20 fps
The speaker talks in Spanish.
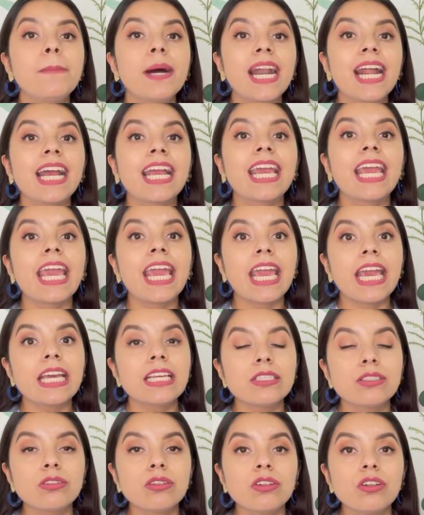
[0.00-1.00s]
para que
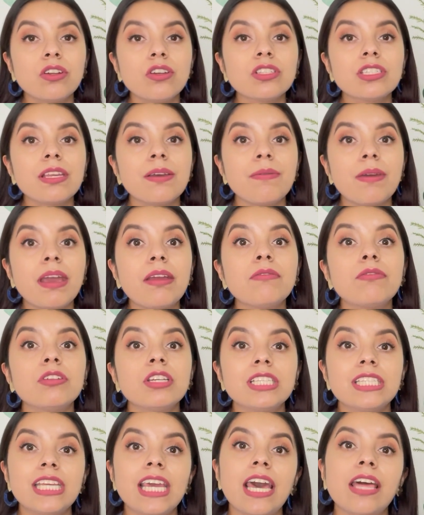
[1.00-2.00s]
esto no se vea
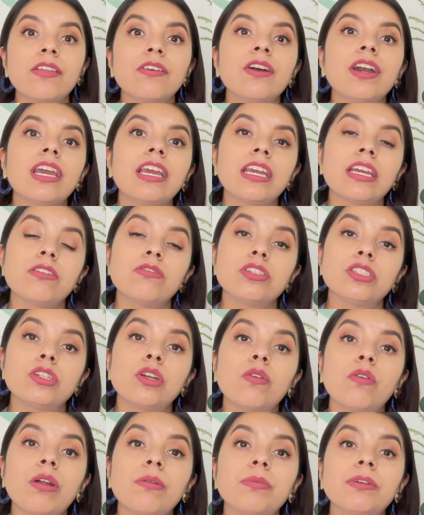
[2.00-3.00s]
influenciado en que
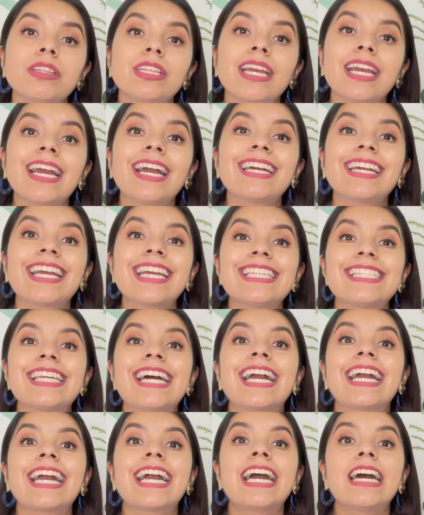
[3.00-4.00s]
nuestro cuerpo tenga que
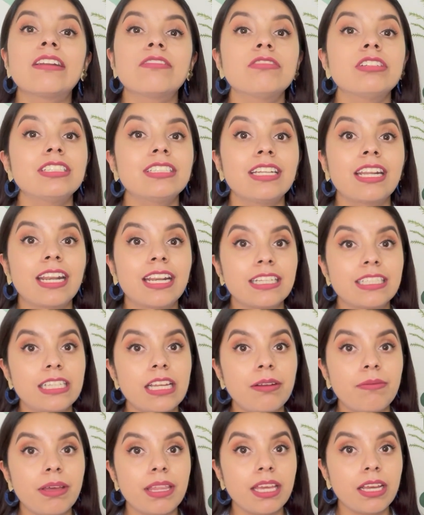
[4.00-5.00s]
sacar nuestra
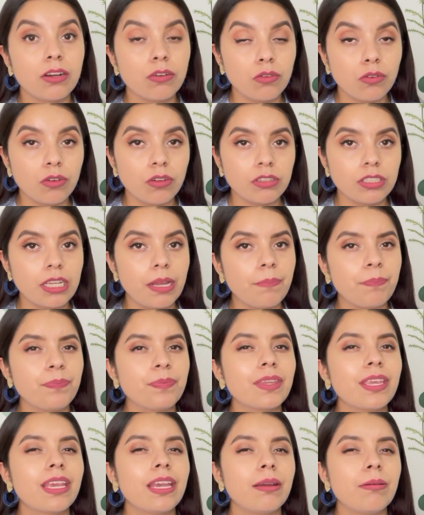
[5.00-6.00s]
reserva de glucosa,
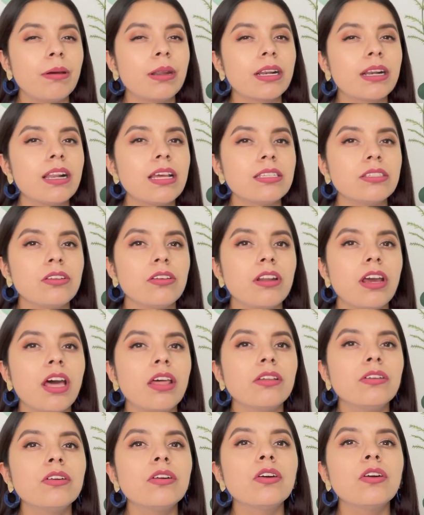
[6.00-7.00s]
que va
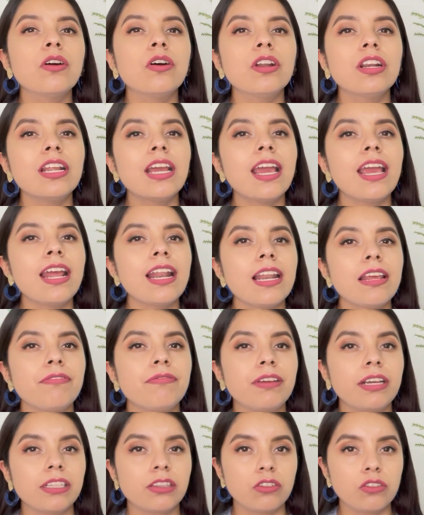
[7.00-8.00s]
relacionado con el
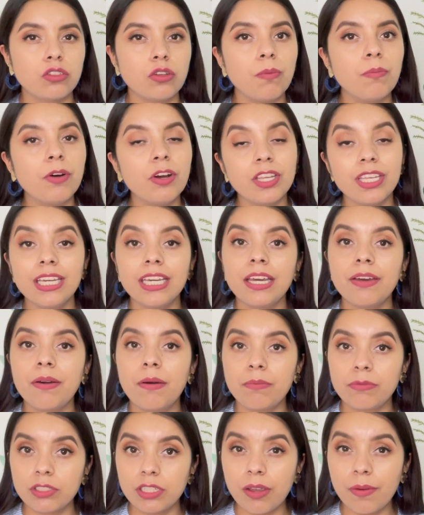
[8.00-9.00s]
efecto somoji que
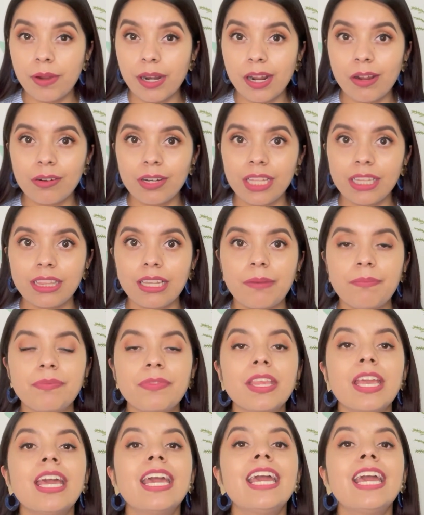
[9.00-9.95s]
vamos a ver ahorita.